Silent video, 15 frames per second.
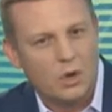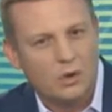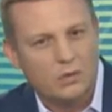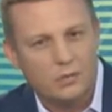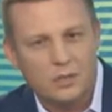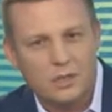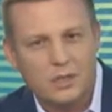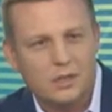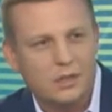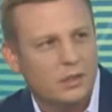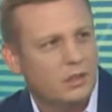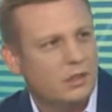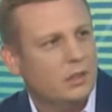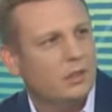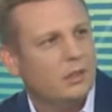Вы
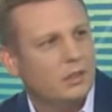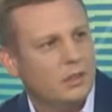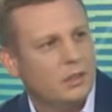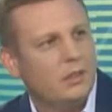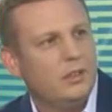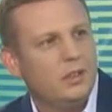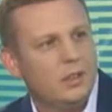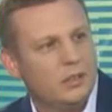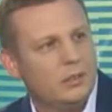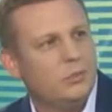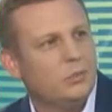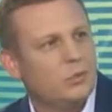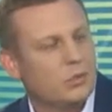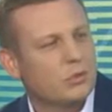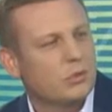знаете, я, футбол. я
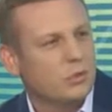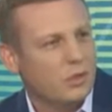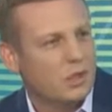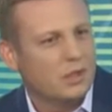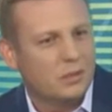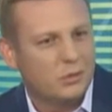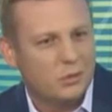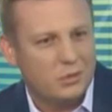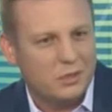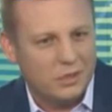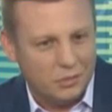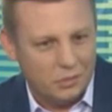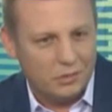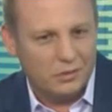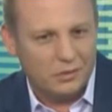думаю, что да. То есть
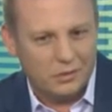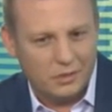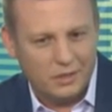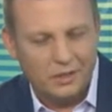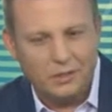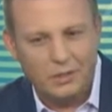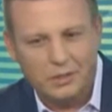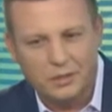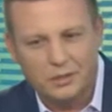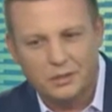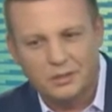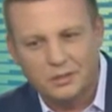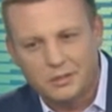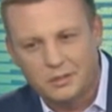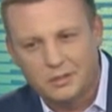я вот э,
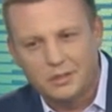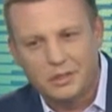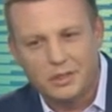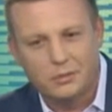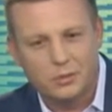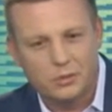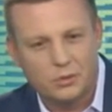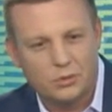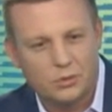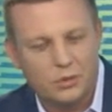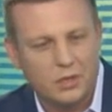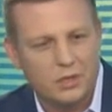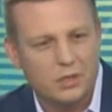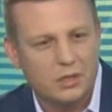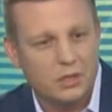говорил э, недавно, что
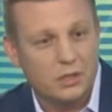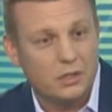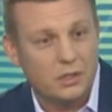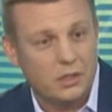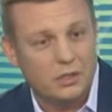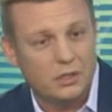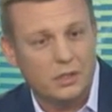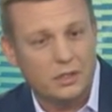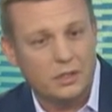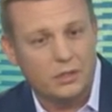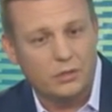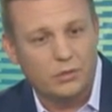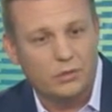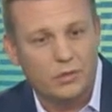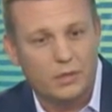я не ожидал да,
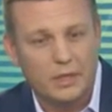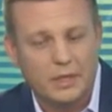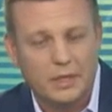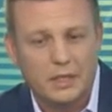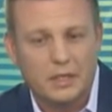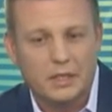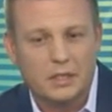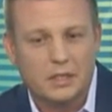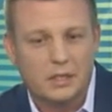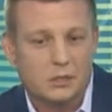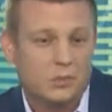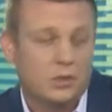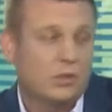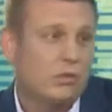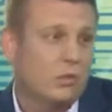такого,
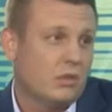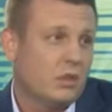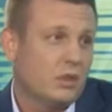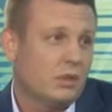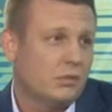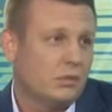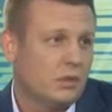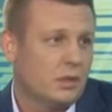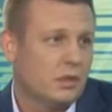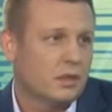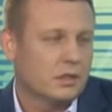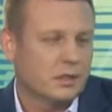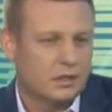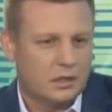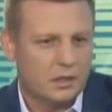скажем так, оклик,
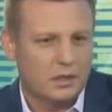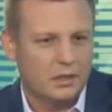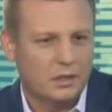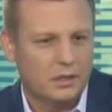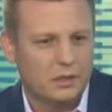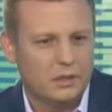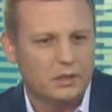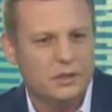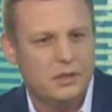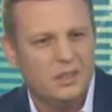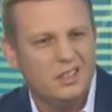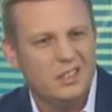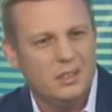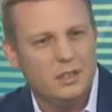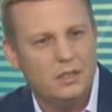отклика со стороны
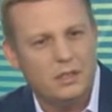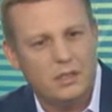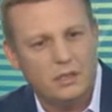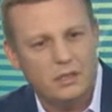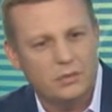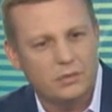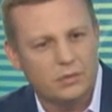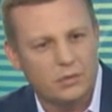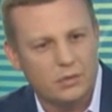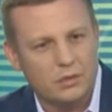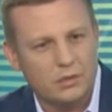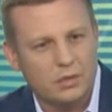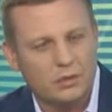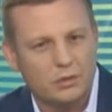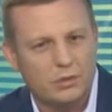и детей, и
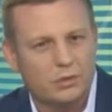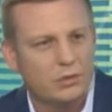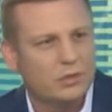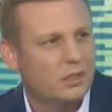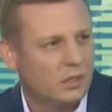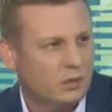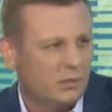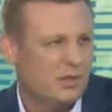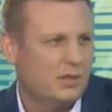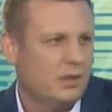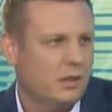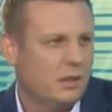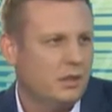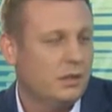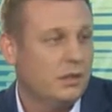взрослых, то, что это им
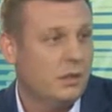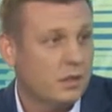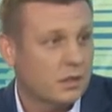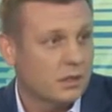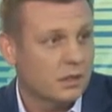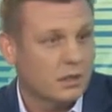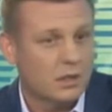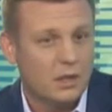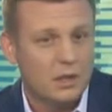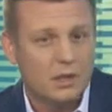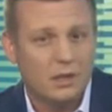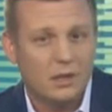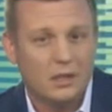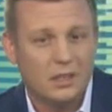действительно интересно. И